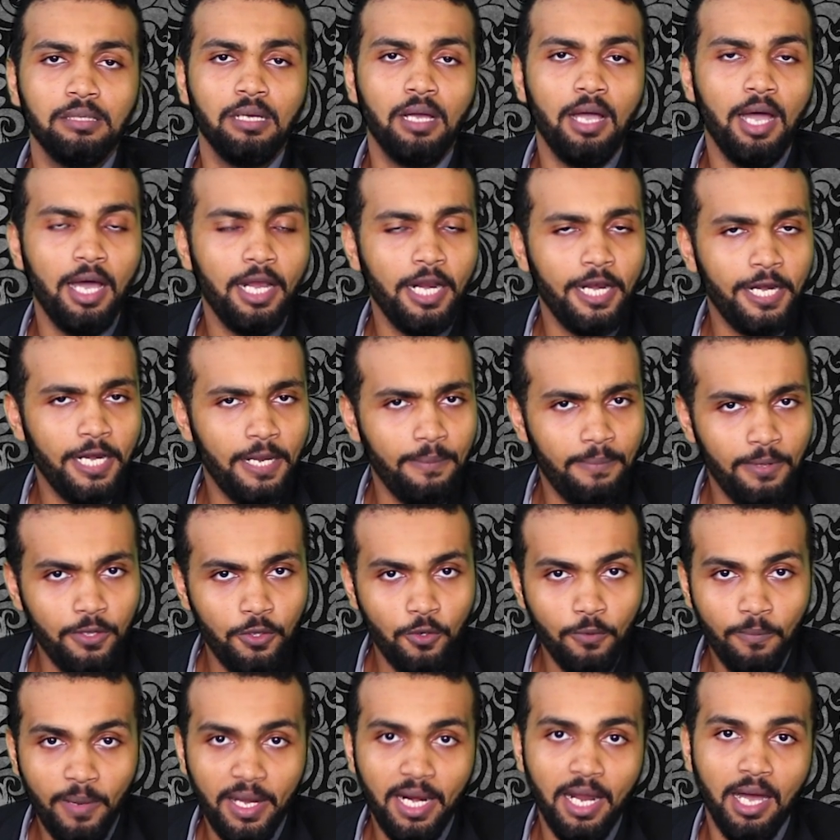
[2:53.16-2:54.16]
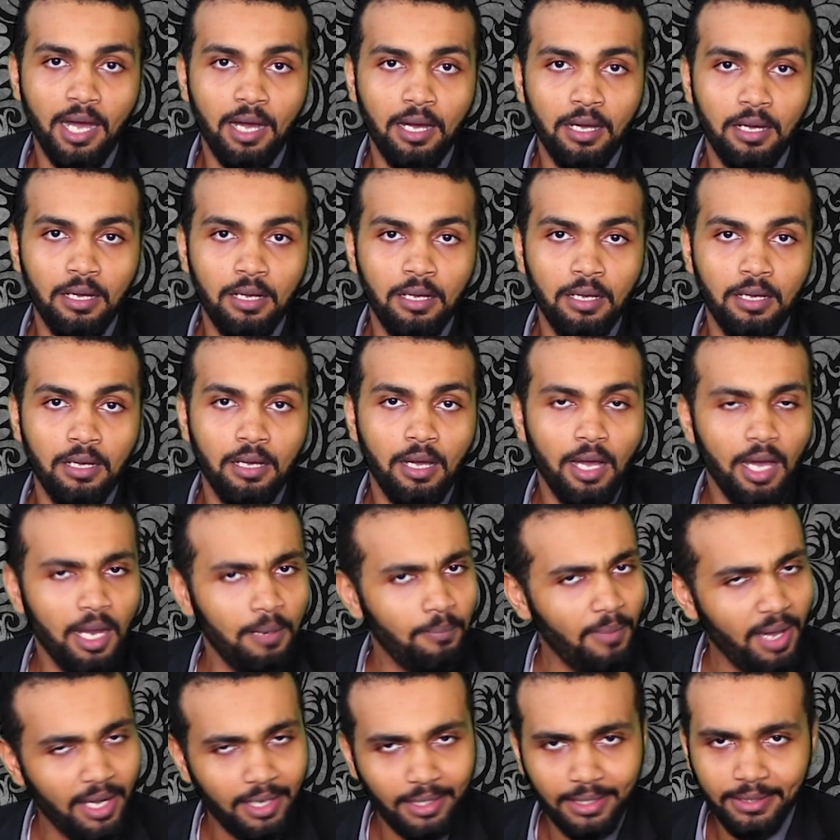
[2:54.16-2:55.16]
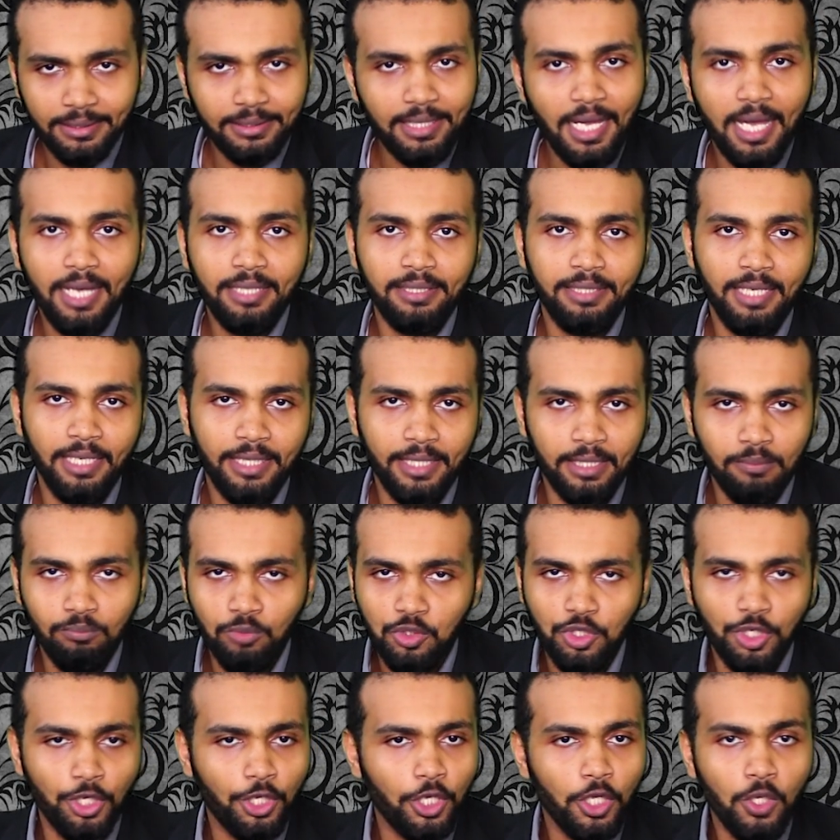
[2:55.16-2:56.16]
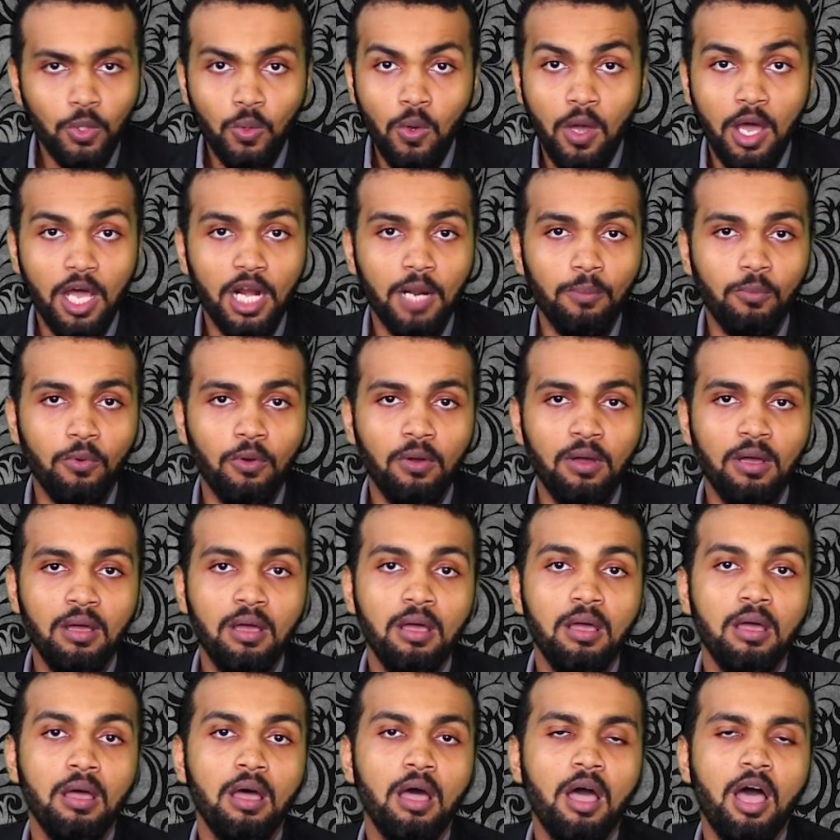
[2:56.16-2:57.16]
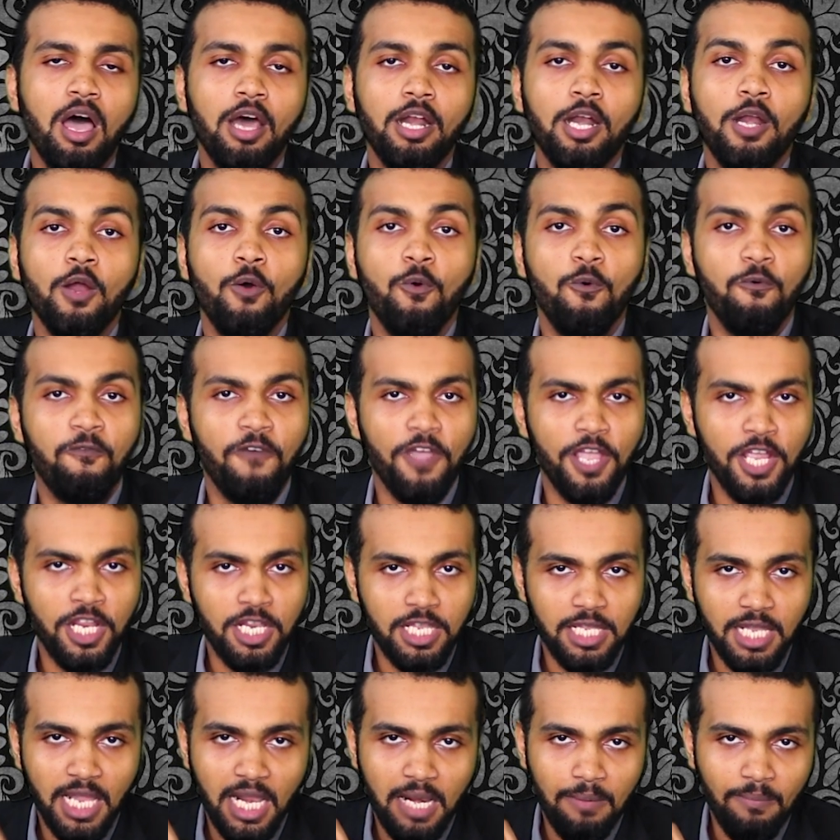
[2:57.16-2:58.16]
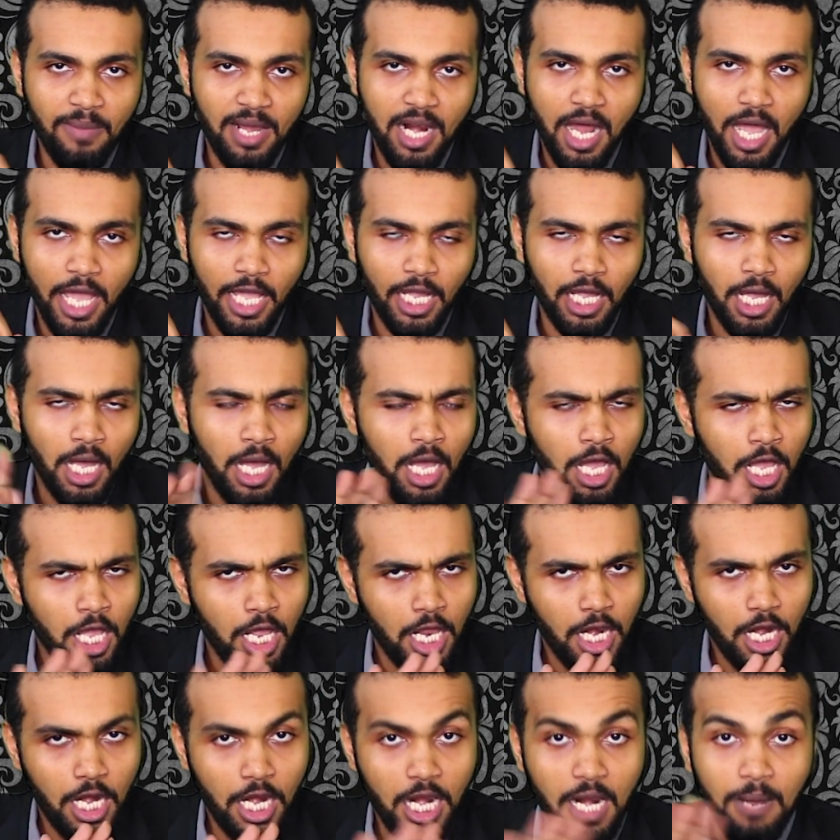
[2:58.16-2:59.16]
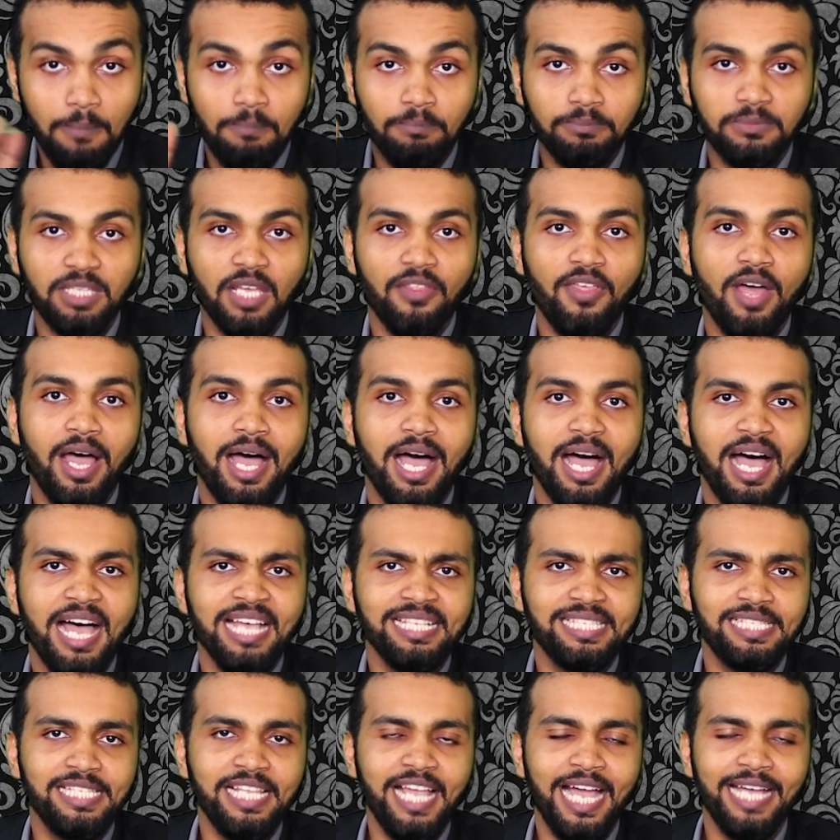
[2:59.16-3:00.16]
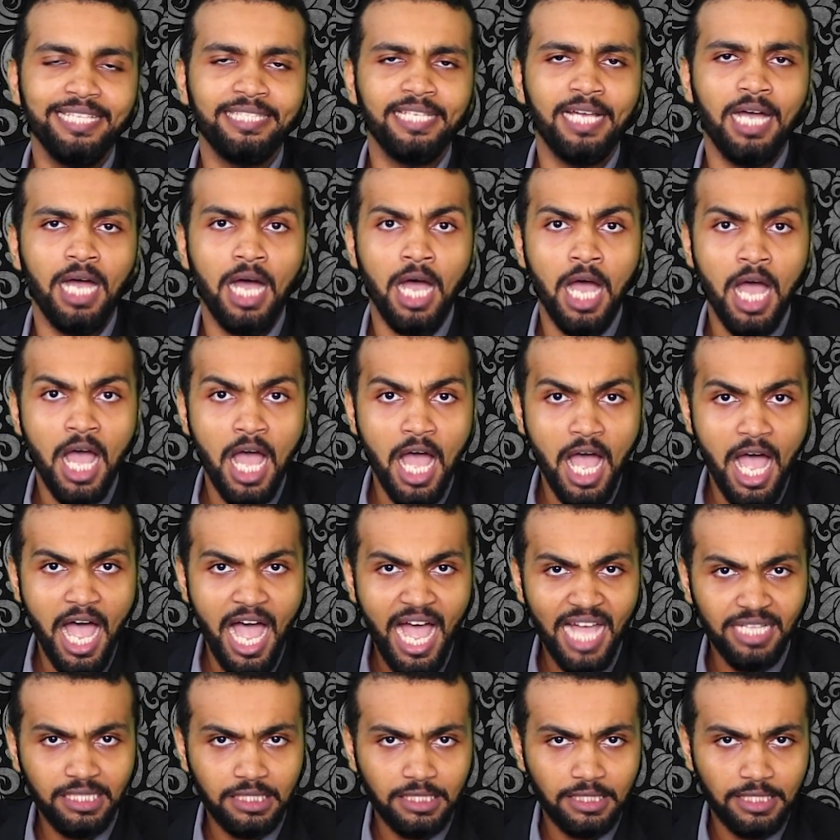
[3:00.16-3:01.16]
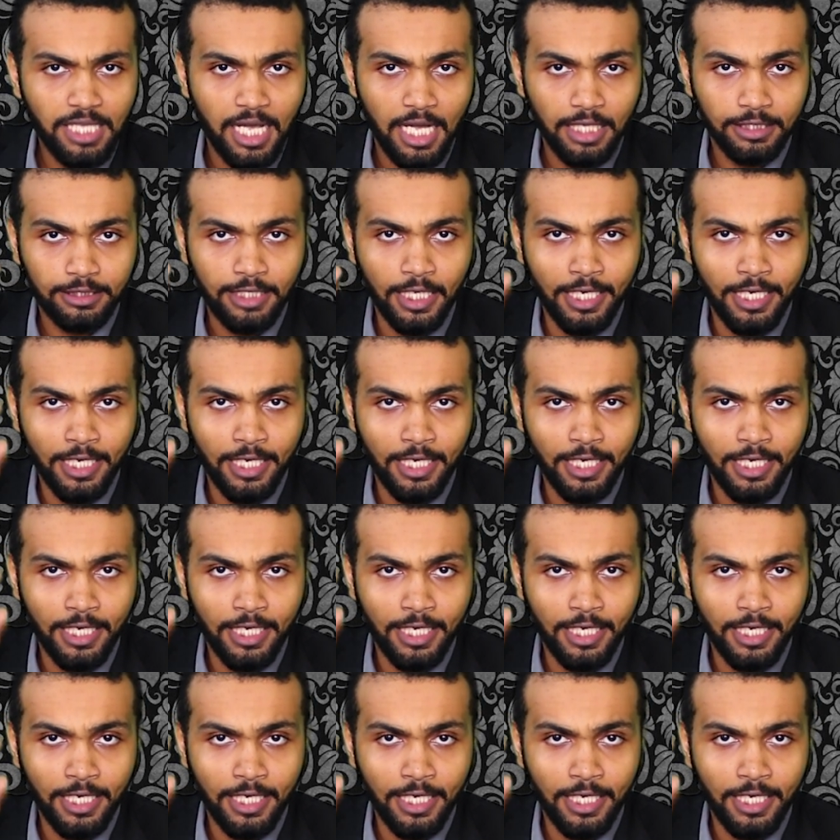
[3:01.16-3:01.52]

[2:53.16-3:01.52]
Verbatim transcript: قال النبي بلى المعركة انتهت يعني المشركين هربوا قال له فإن الملائكة لم تضع أسلحتها حتى